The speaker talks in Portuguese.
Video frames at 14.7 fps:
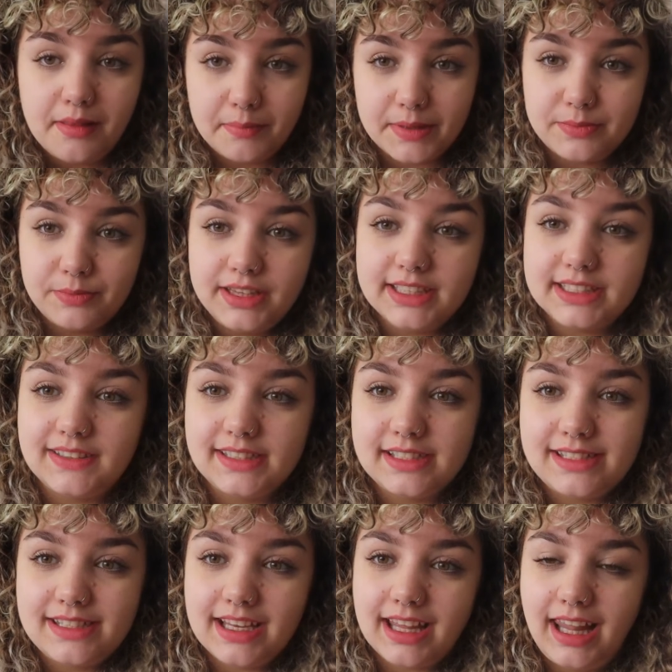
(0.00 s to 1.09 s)
Mas muitas
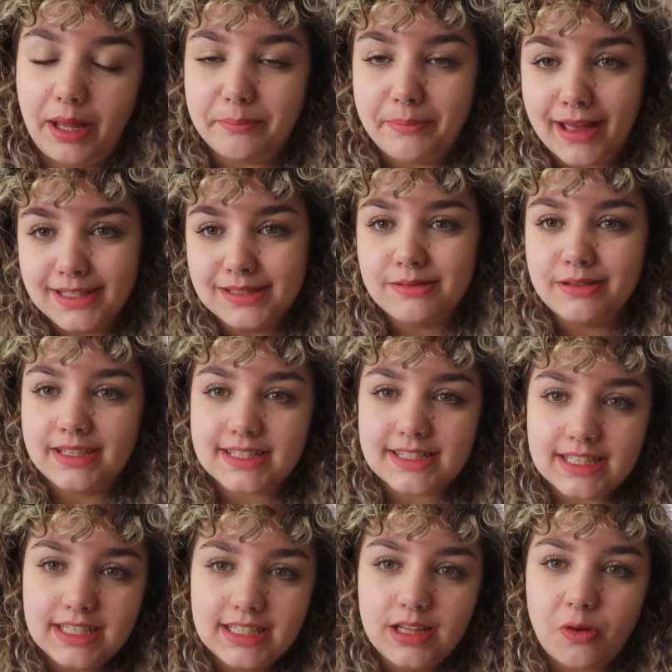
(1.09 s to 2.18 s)
vezes tinha lá, mais
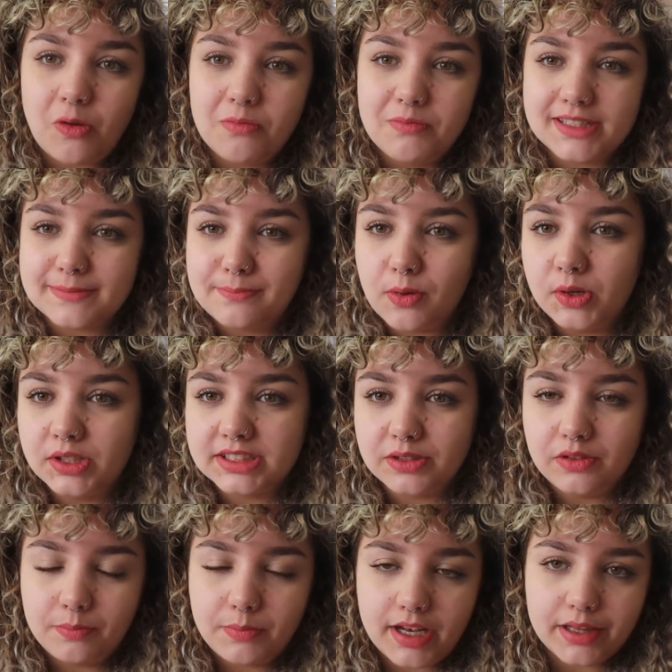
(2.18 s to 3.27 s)
conhecida como esposa do
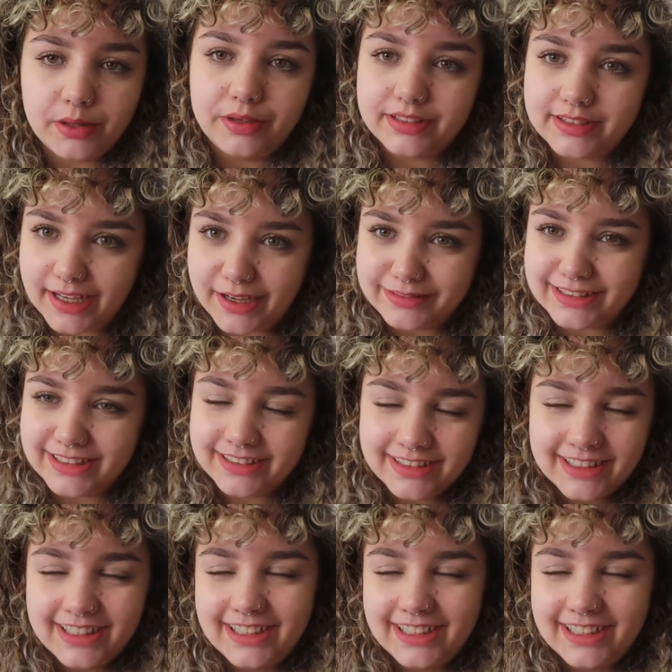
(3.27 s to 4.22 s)
imperador tal, né?